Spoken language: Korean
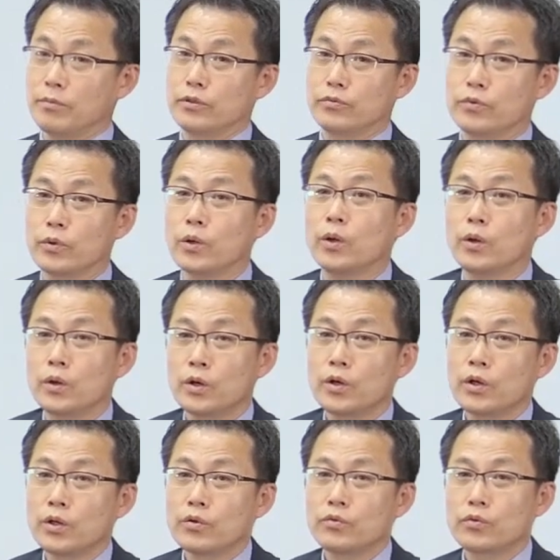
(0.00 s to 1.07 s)
접어두고
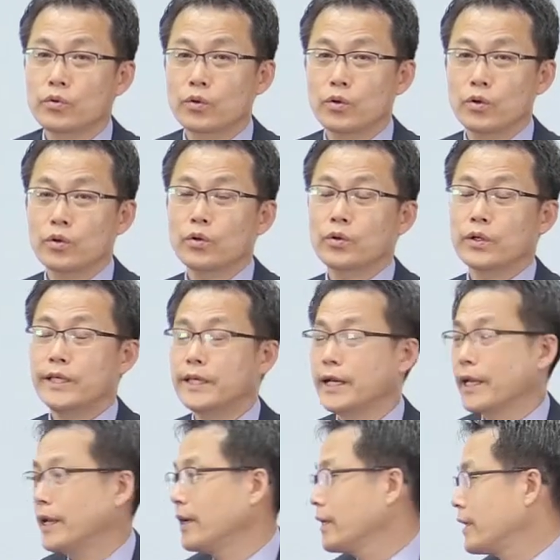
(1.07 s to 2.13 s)
주로
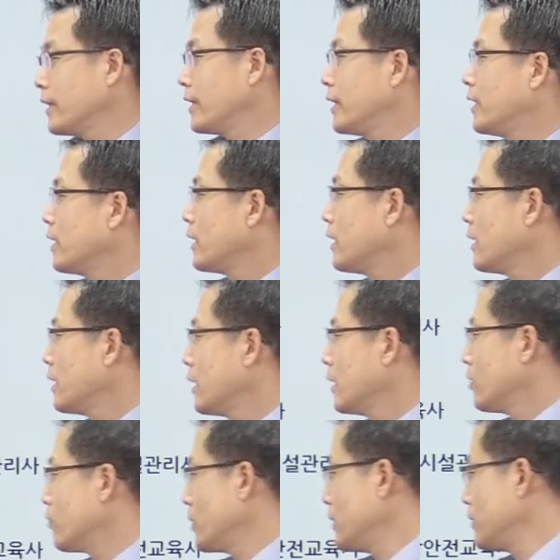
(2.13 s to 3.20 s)
이야기한 게
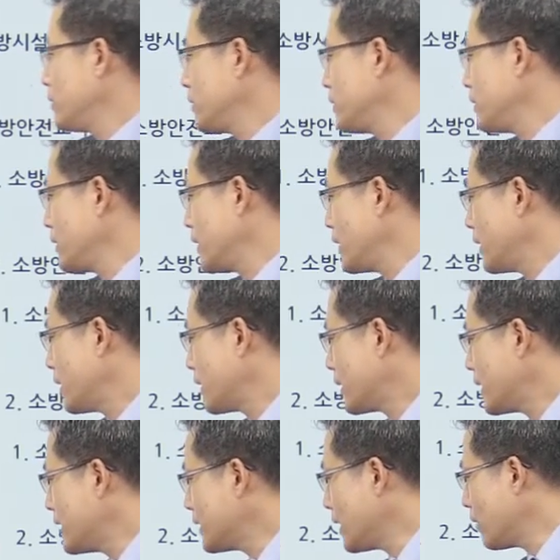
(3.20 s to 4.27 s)
우리는 여기
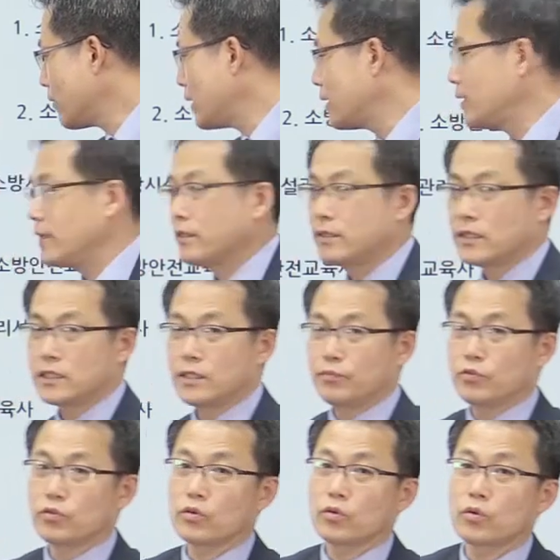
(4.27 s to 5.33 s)
기사 관련돼서
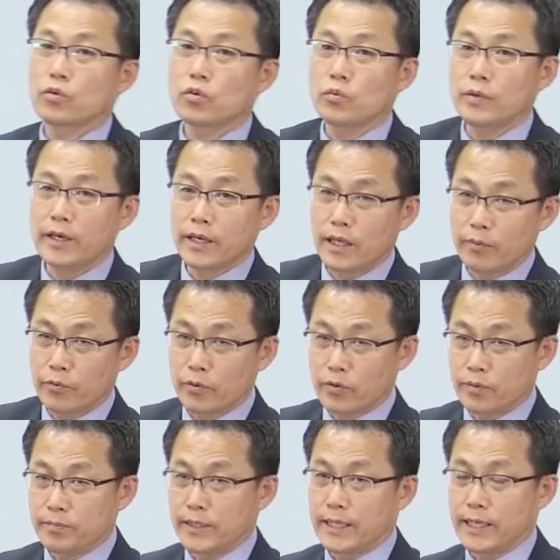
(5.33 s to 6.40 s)
집중적으로 좀 이야기해 볼
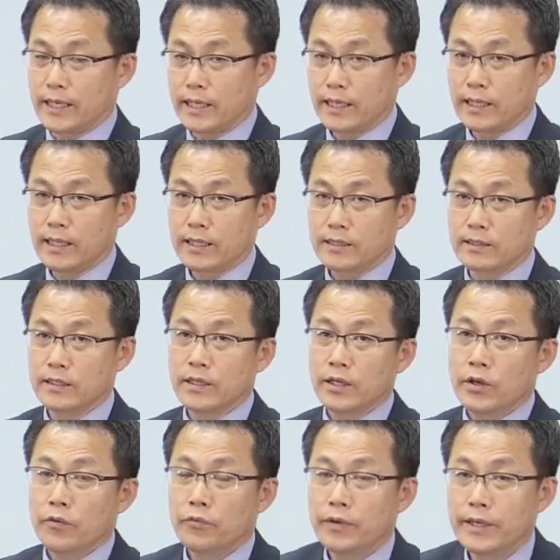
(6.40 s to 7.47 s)
겁니다. 그래서
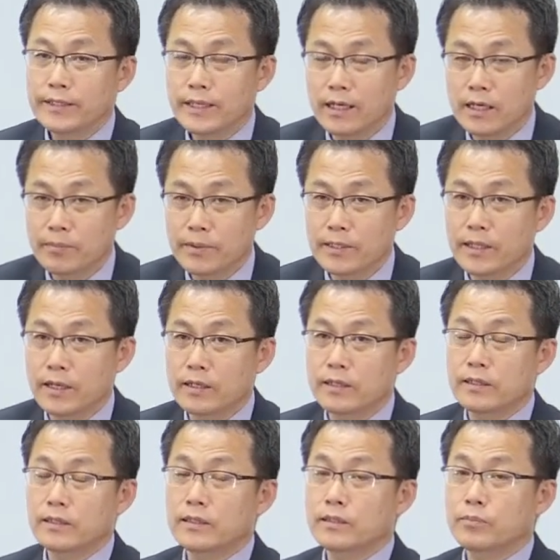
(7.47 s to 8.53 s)
위에
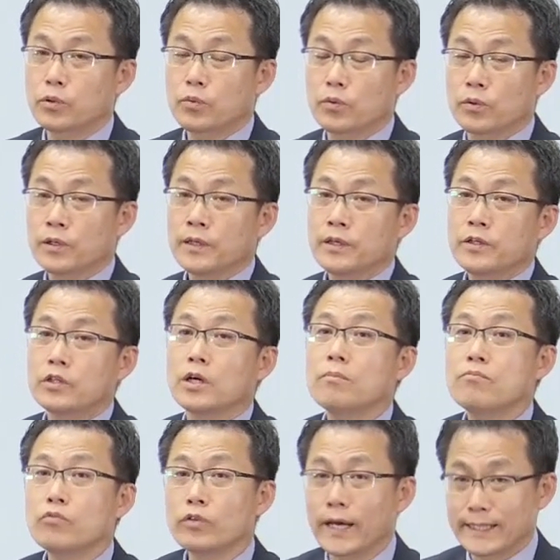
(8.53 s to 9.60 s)
산업기사는 보통
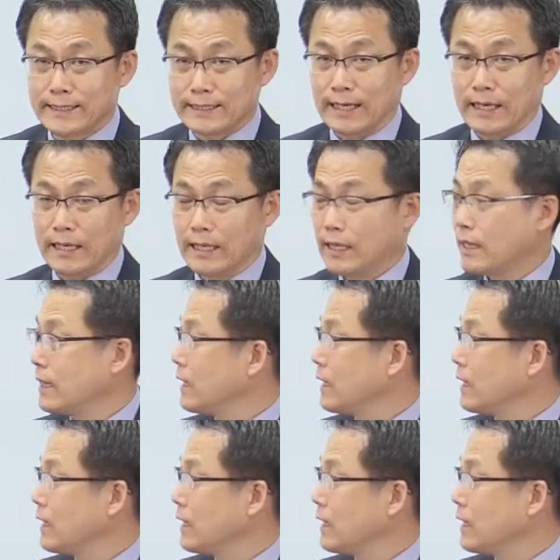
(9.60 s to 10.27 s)
전문학사,